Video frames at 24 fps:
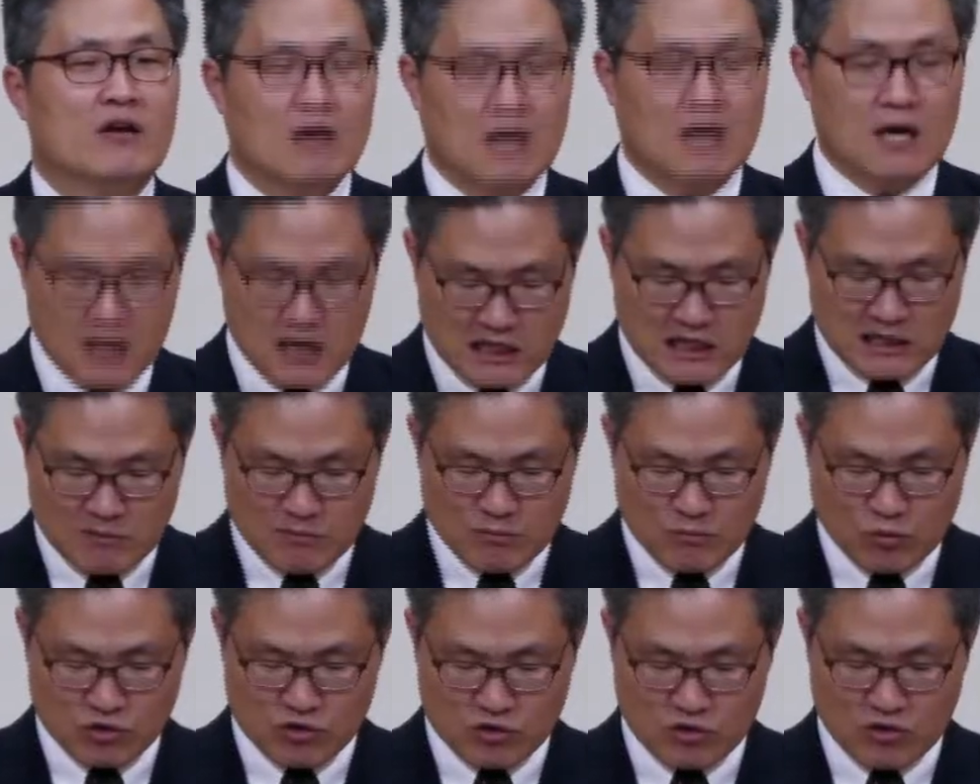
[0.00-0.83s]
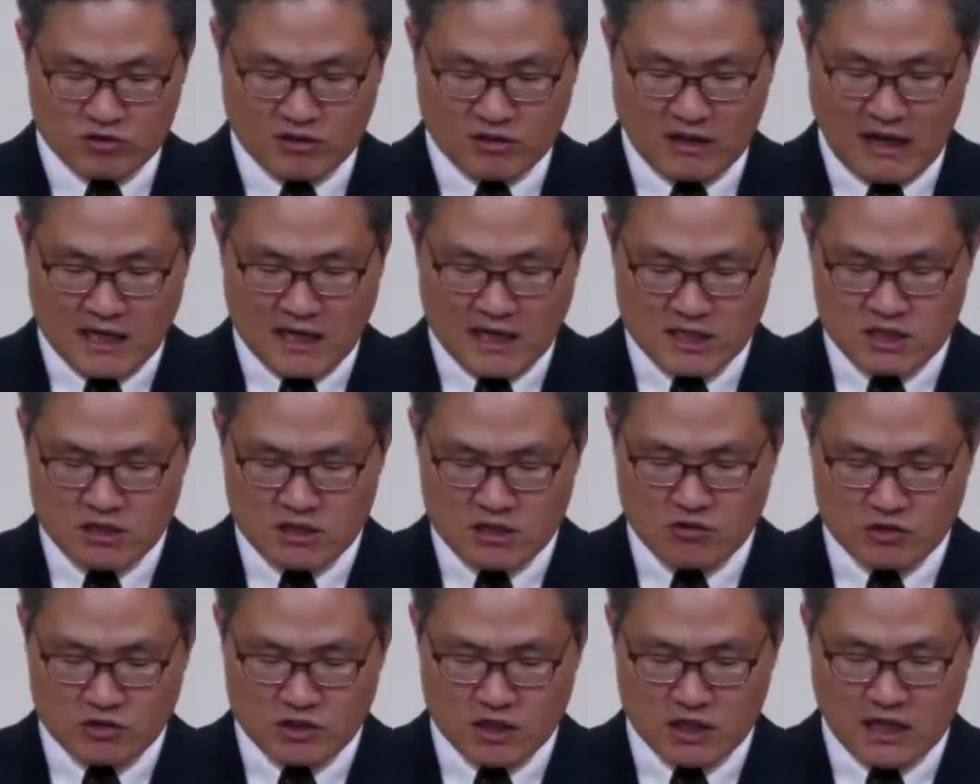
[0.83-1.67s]
하나님이 모든 것 다 하실
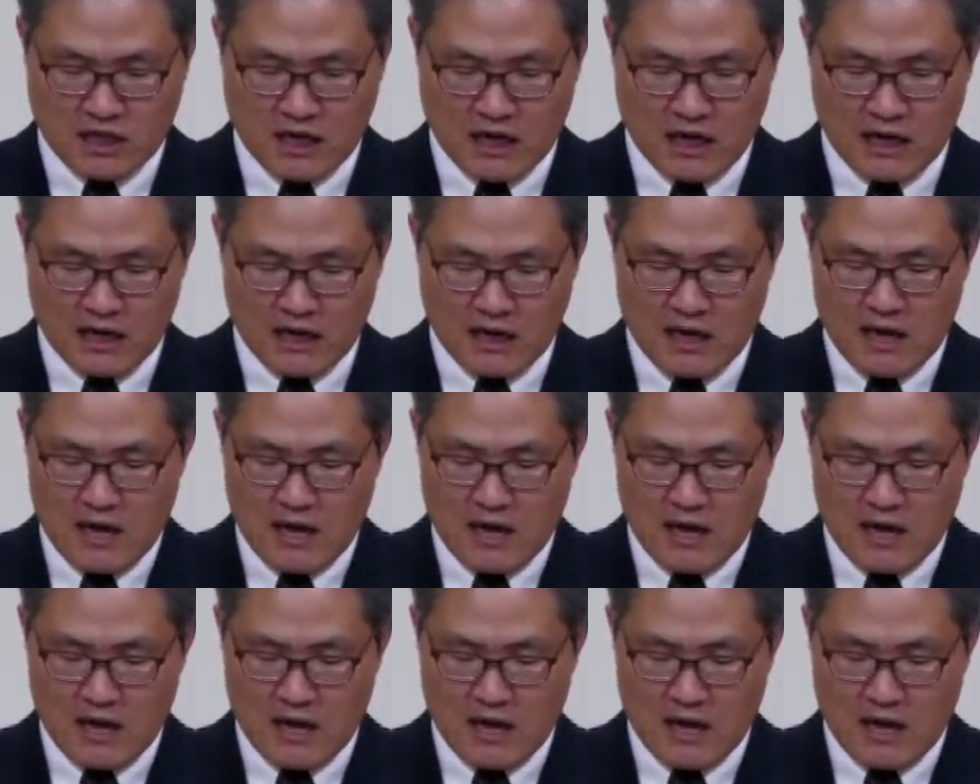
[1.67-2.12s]
거니까